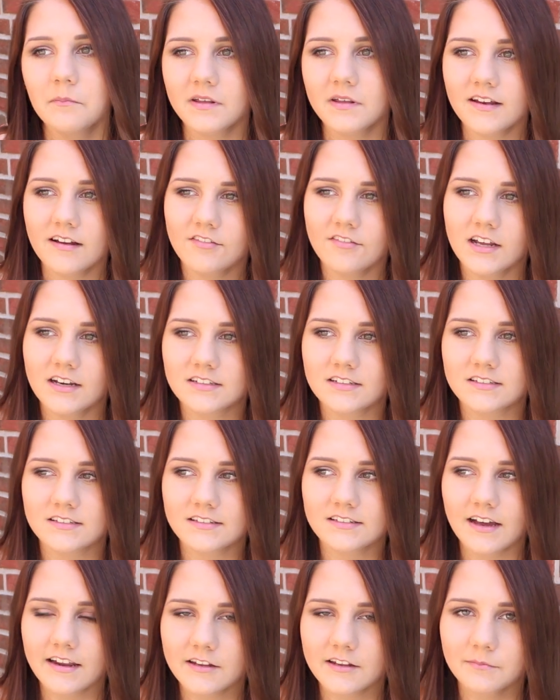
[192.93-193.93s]
Mittlerweile ist
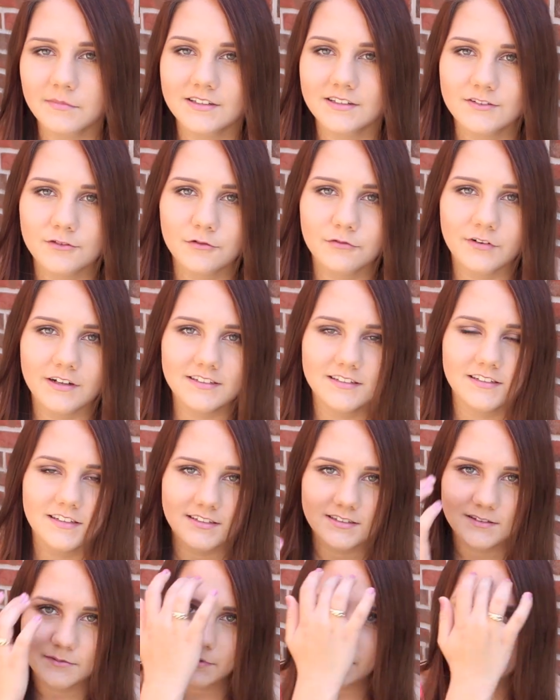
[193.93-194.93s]
es gar nicht mehr so, weil sie
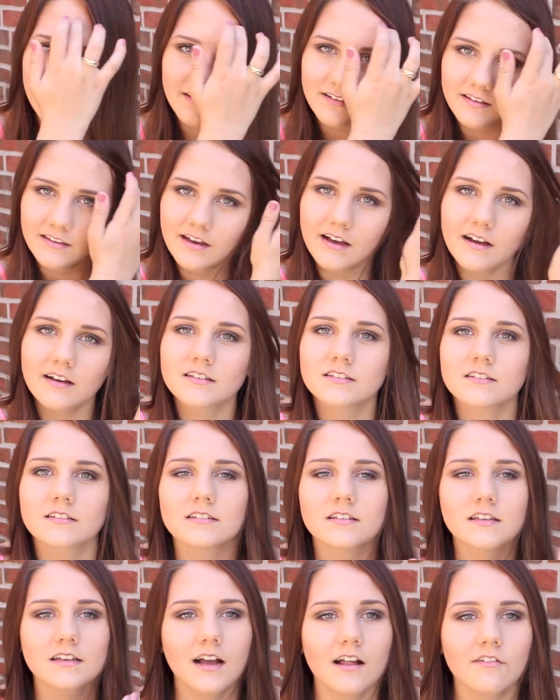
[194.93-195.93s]
jetzt merken, ja, es
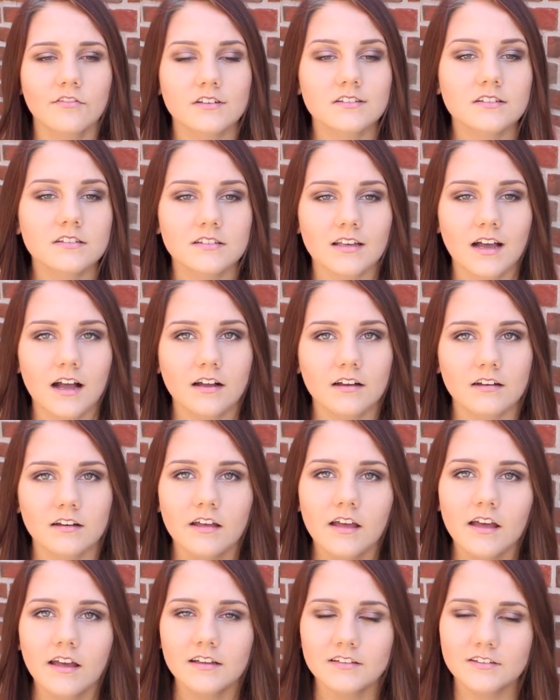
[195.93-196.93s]
ist egal, was ich sage,
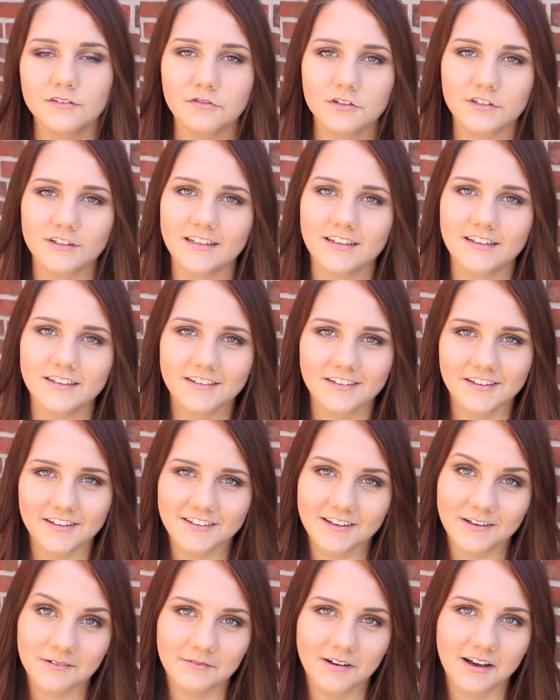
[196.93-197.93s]
sie wird eh ihr
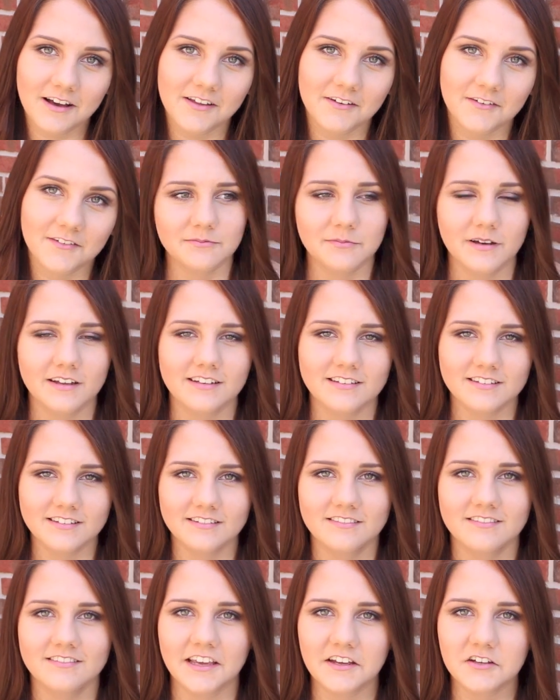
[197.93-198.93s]
Ding machen und ich meine, weil ich
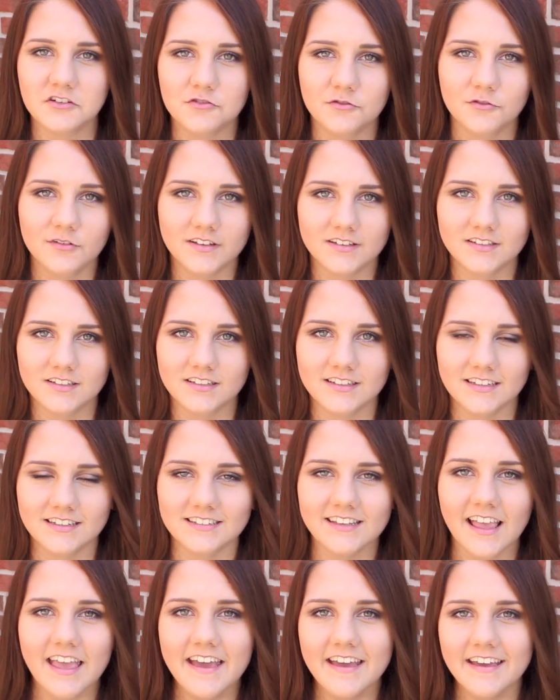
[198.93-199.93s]
denke schon, dass ich
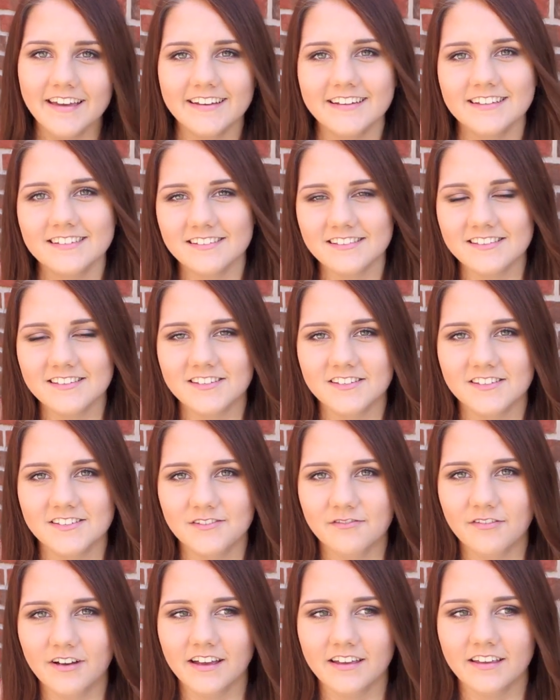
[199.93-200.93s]
jetzt in diesen
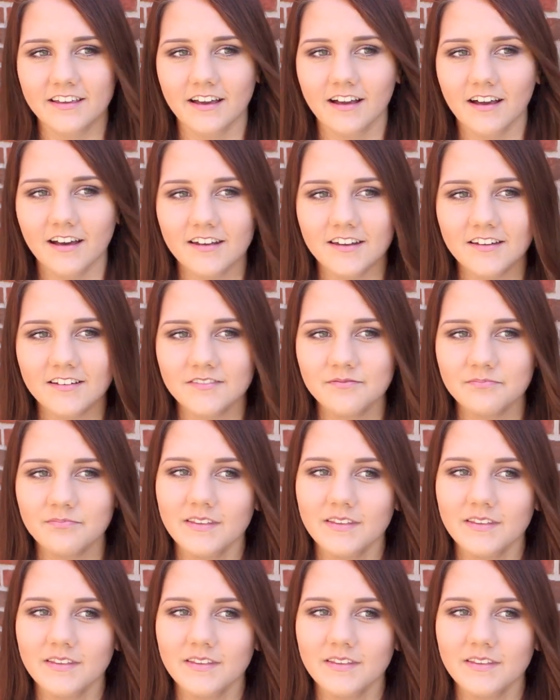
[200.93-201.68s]
zwei Jahren,